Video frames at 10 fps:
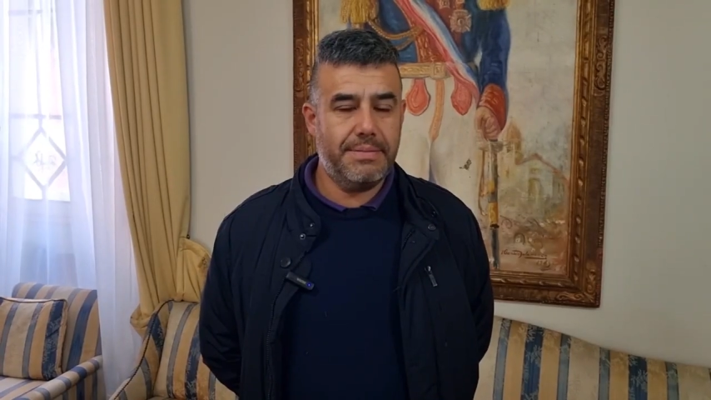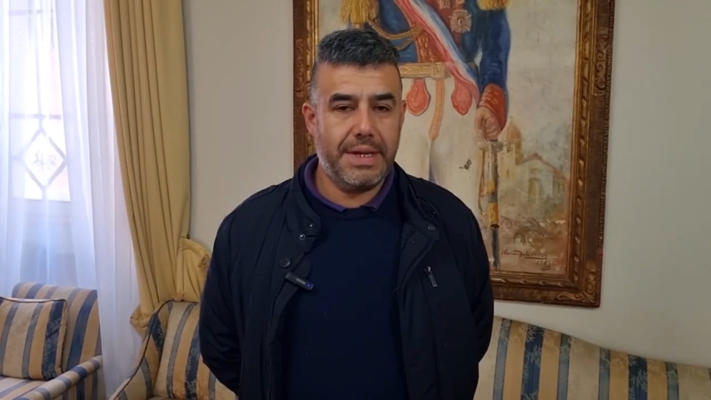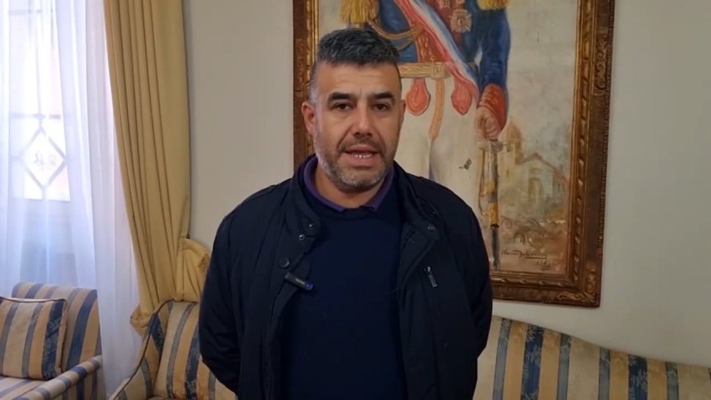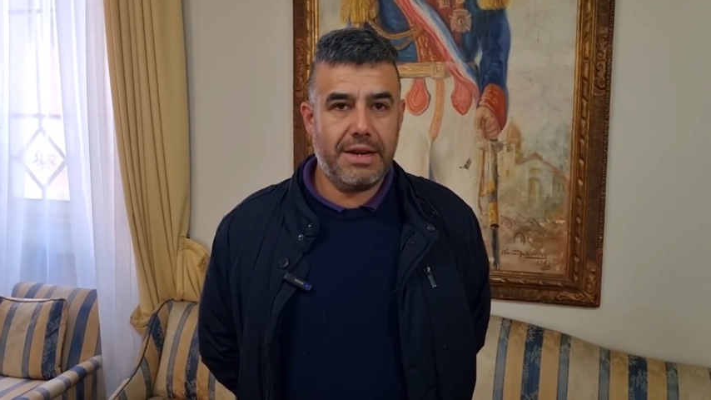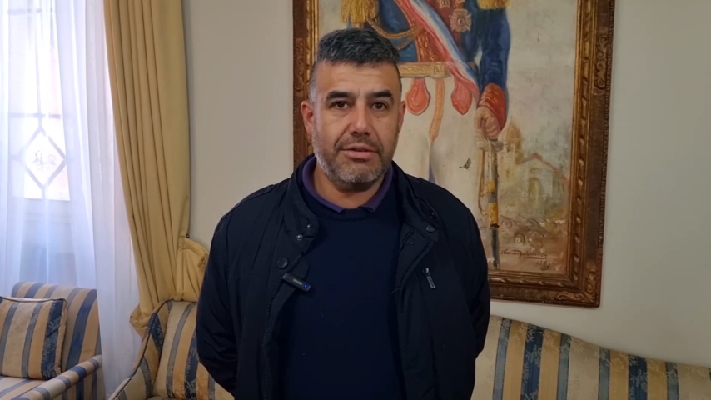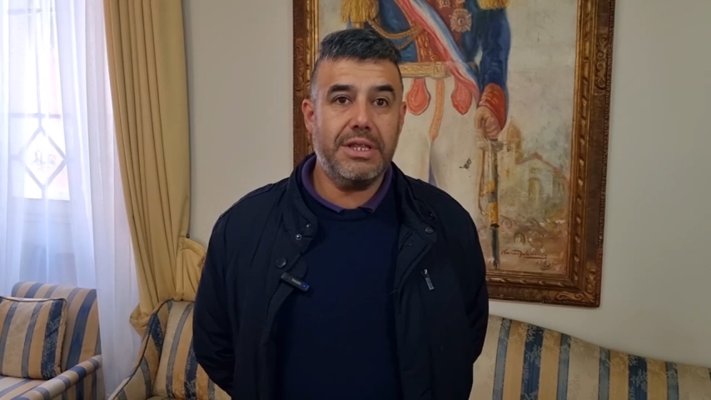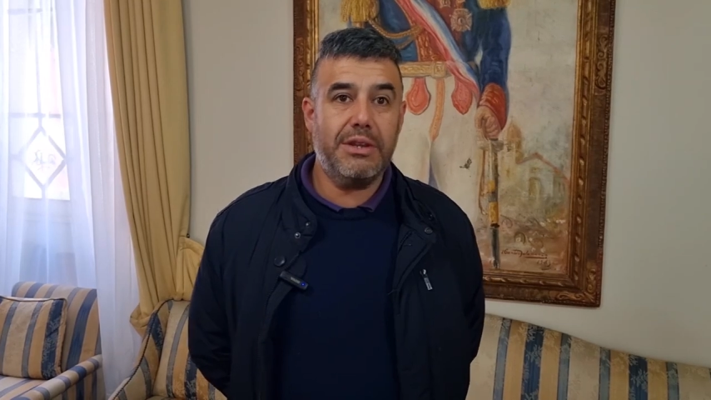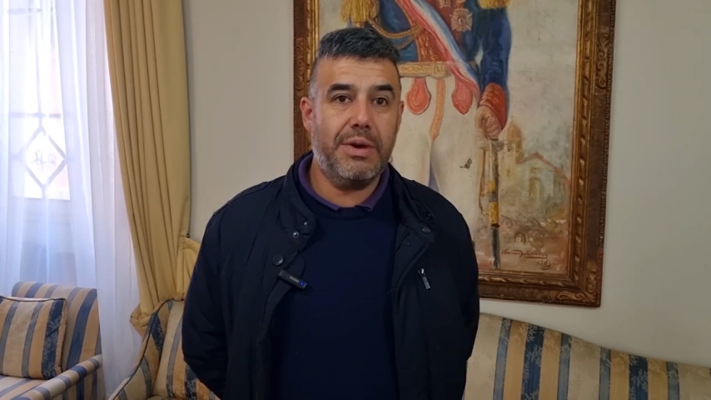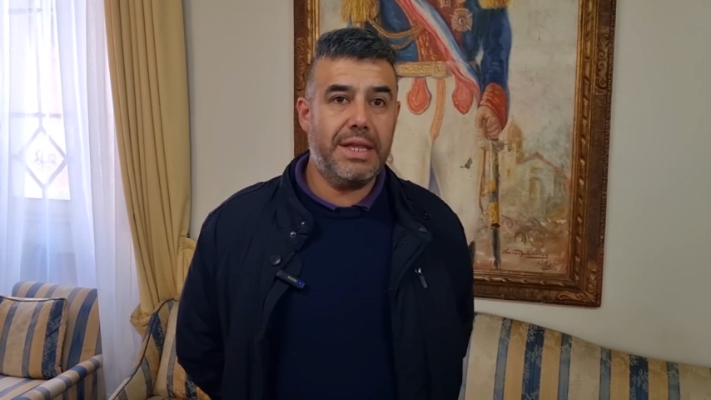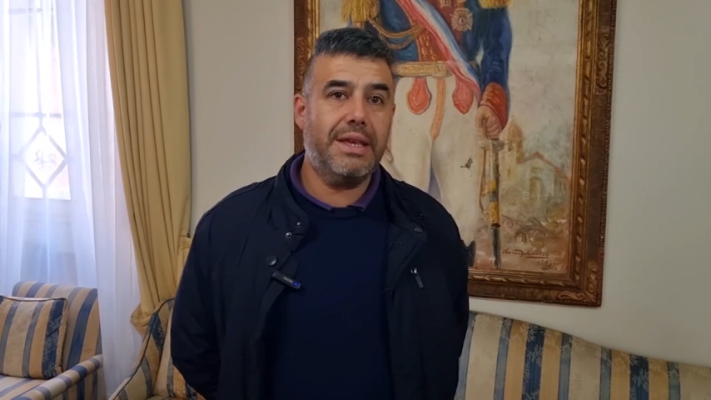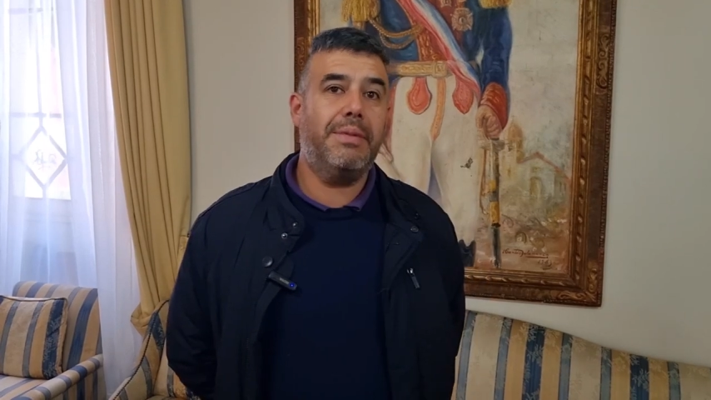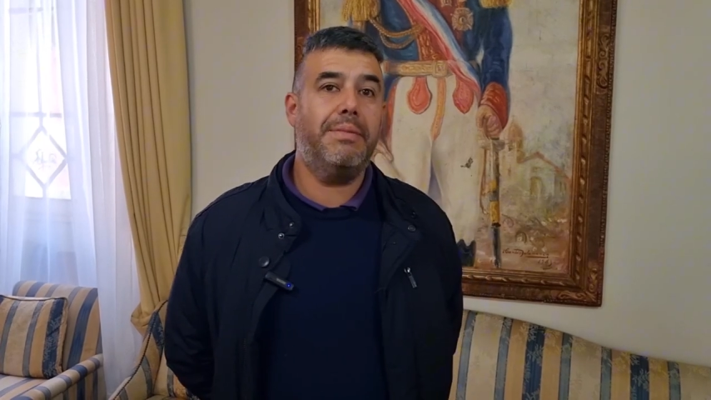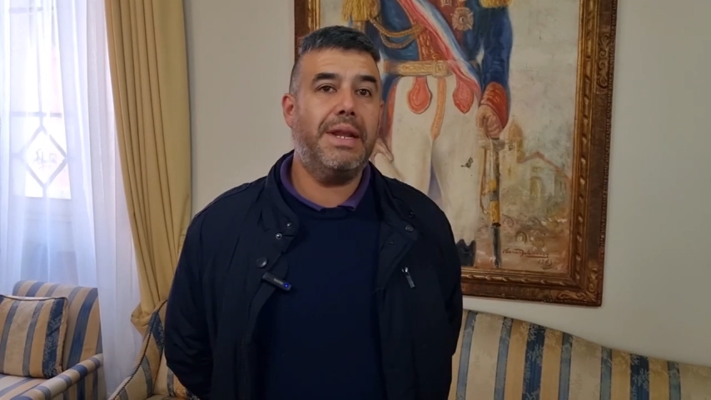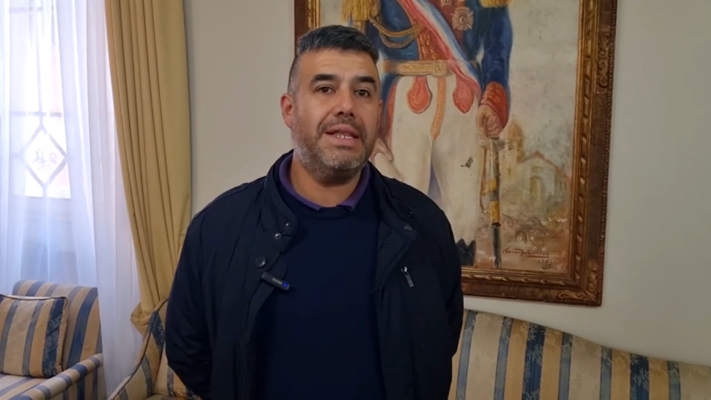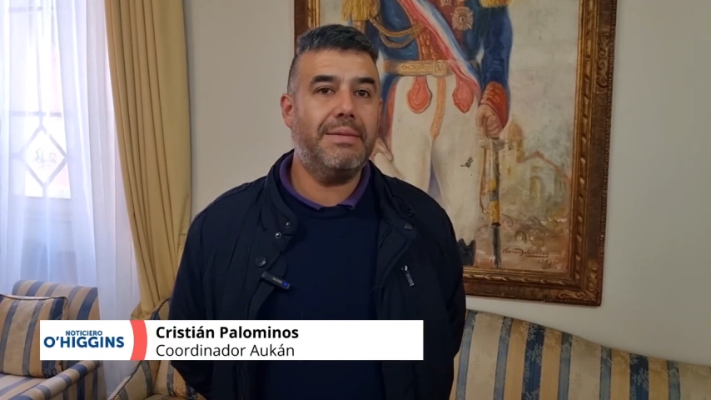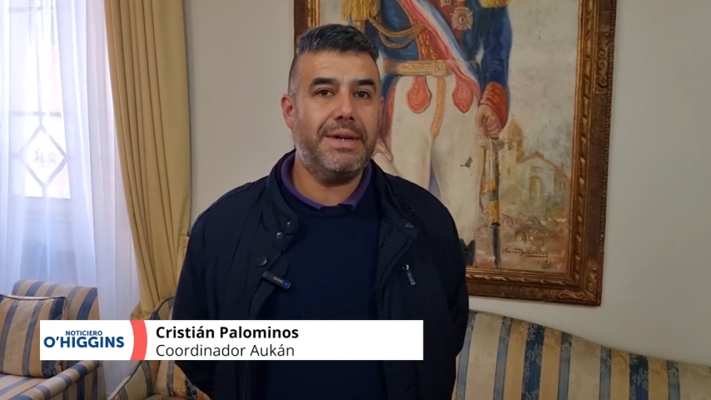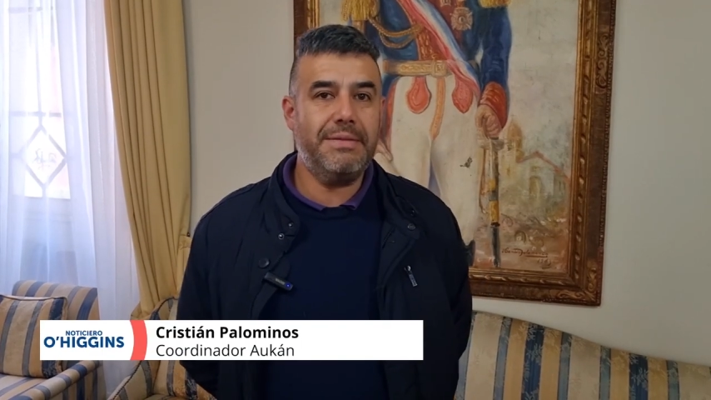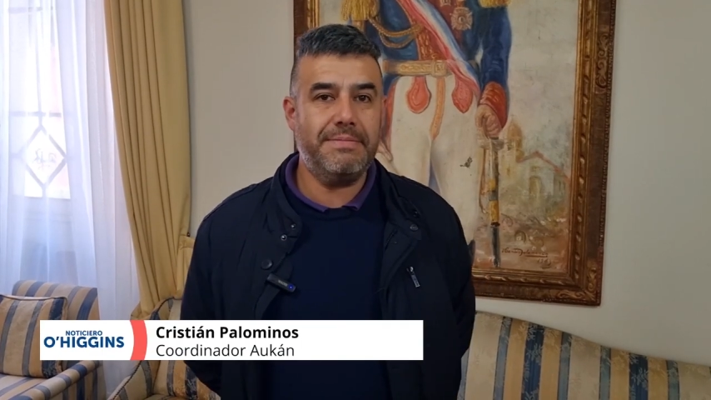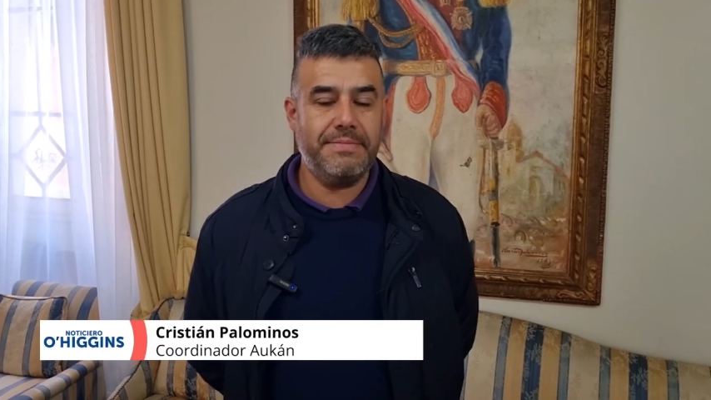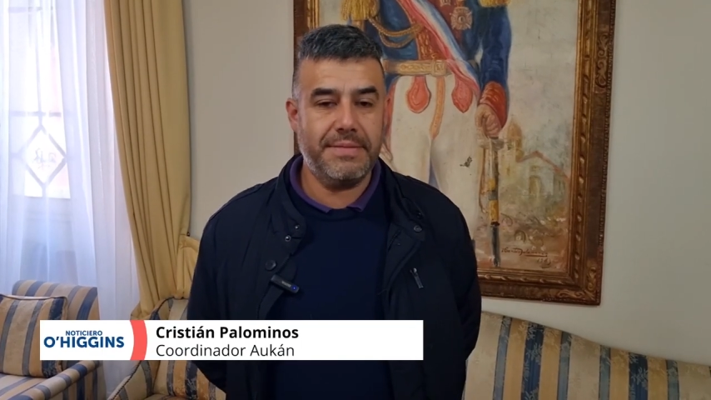eh, viene a dar continuidad a esta primera
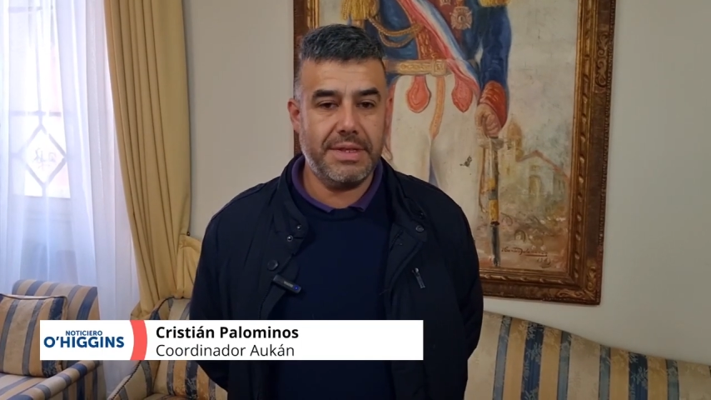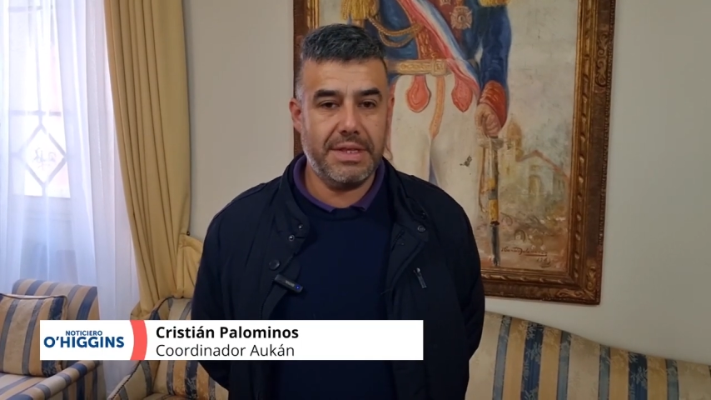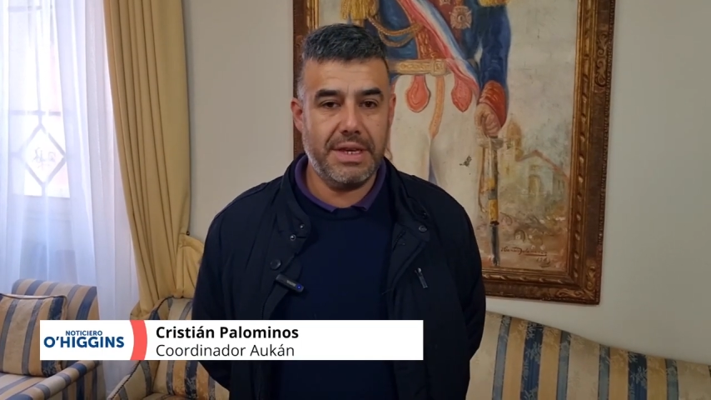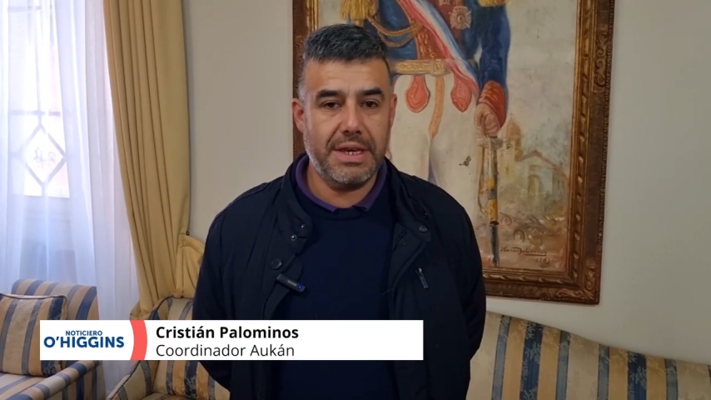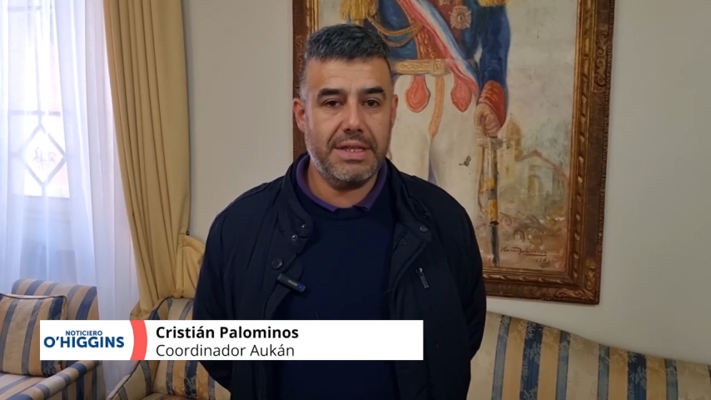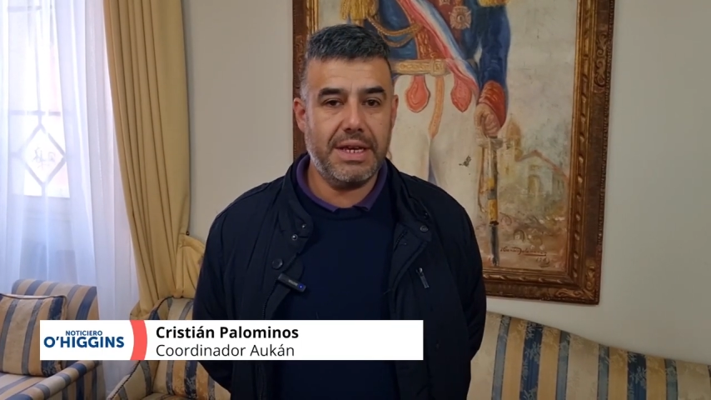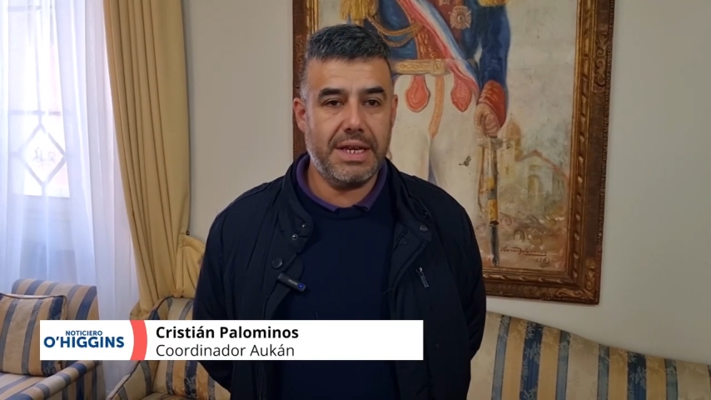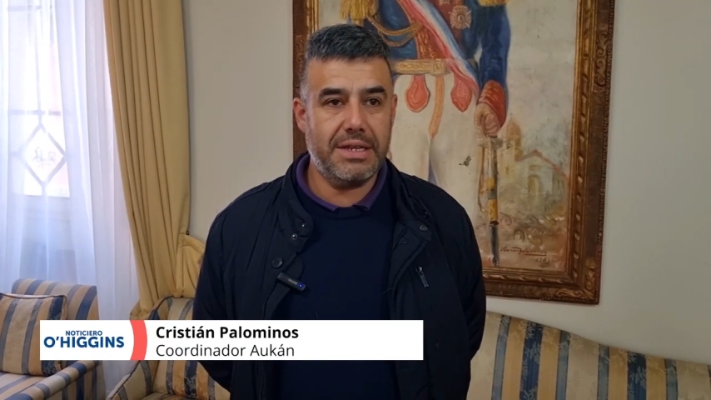etapa de,